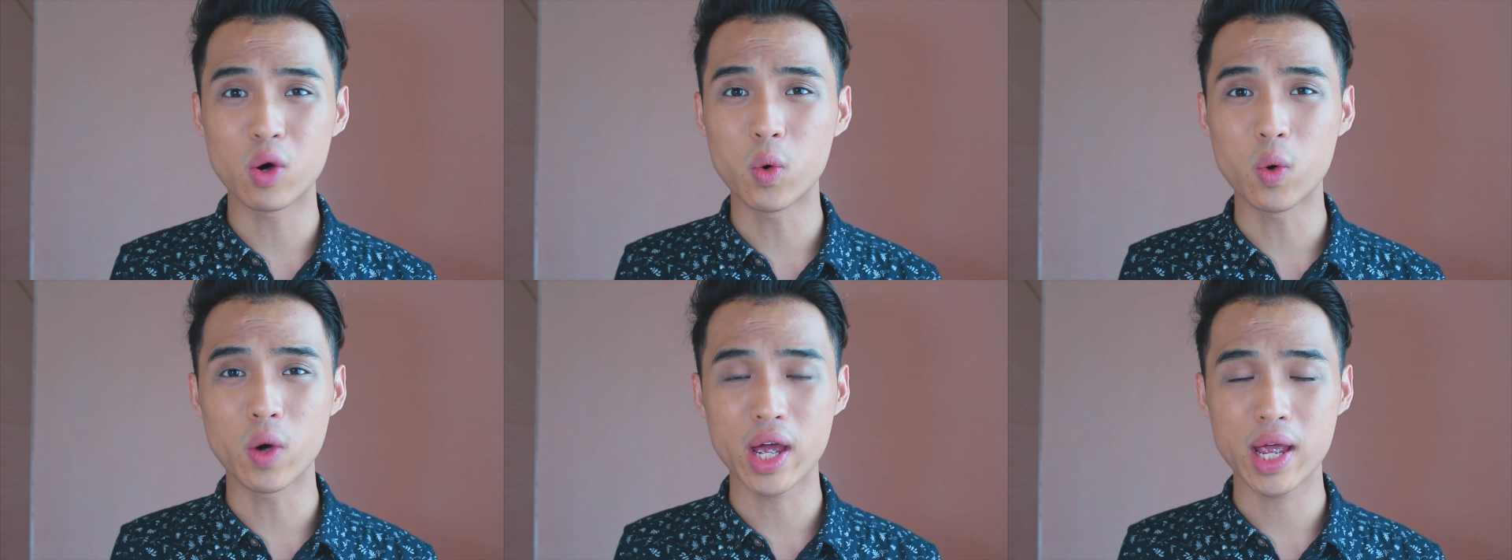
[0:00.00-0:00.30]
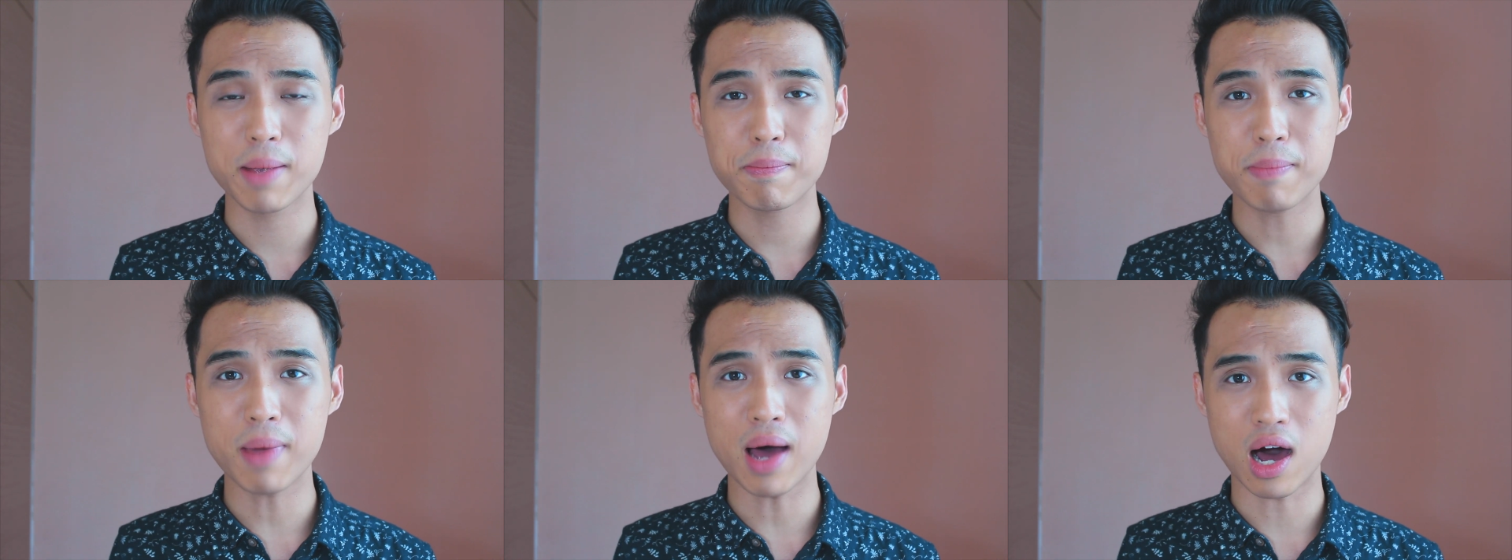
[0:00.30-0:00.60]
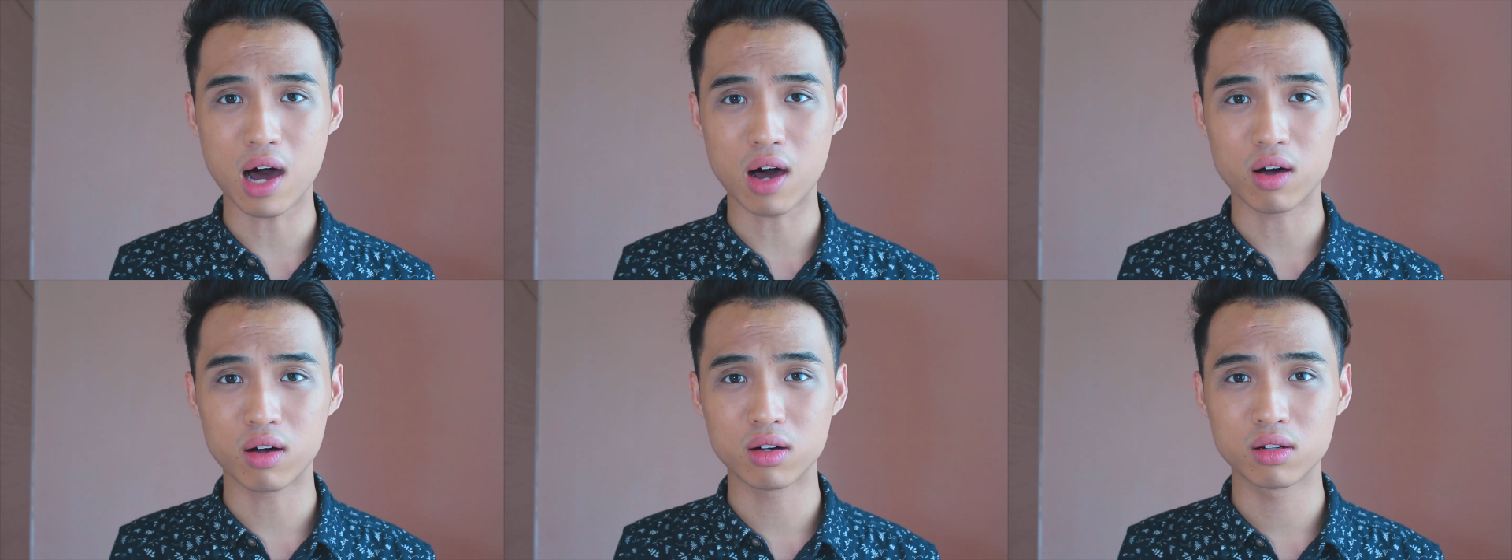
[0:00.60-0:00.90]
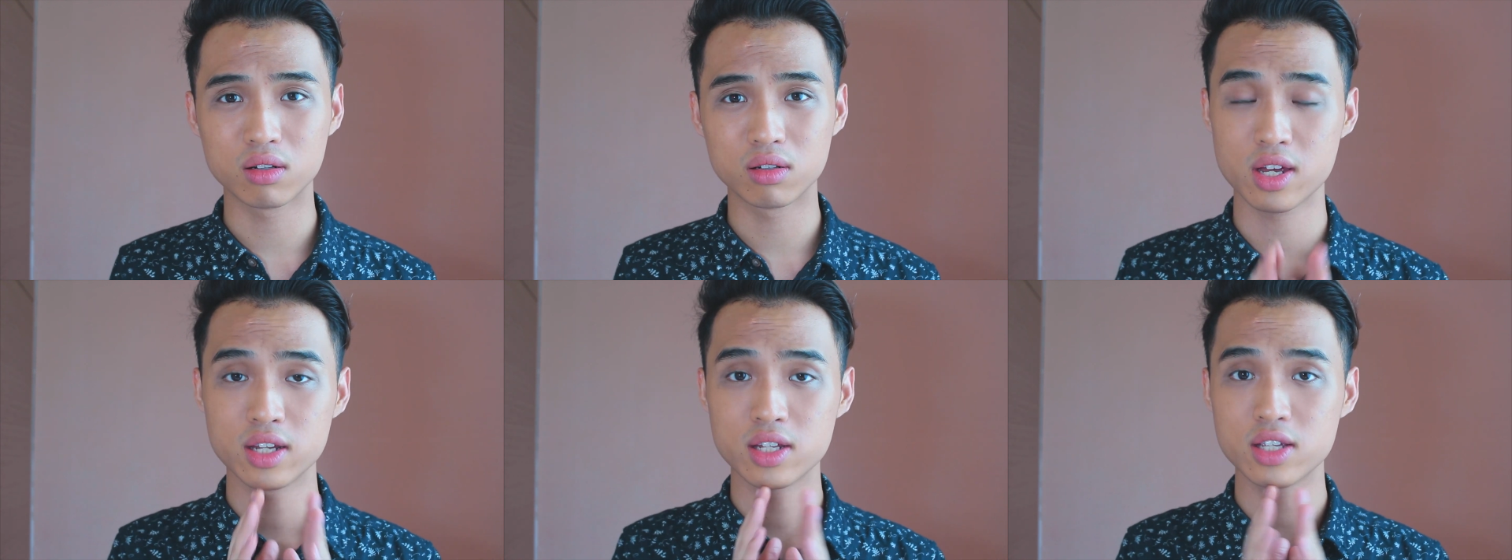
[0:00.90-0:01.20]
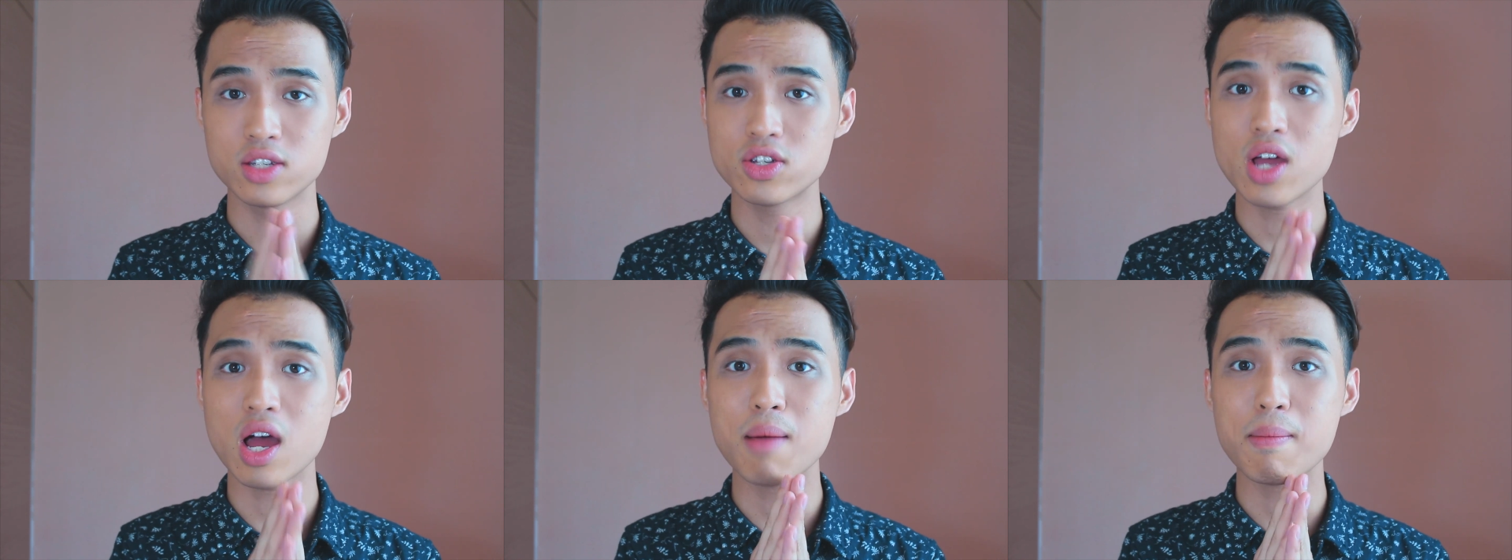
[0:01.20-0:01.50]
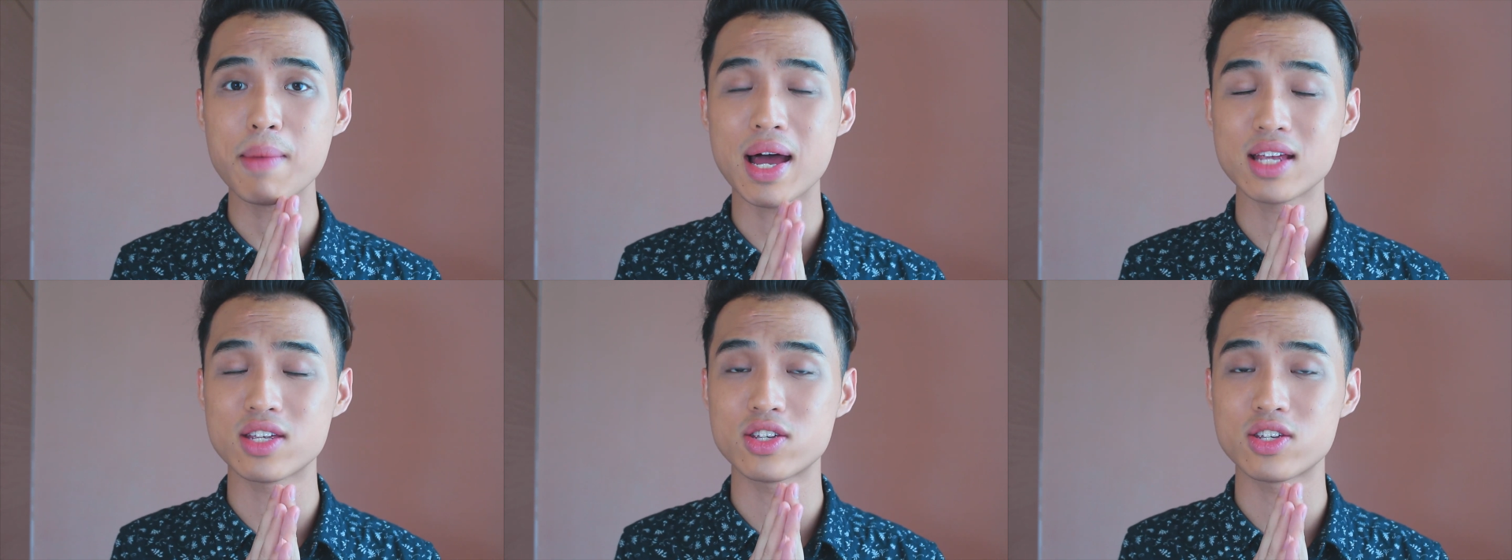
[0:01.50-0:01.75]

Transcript: 回报，你知道吗？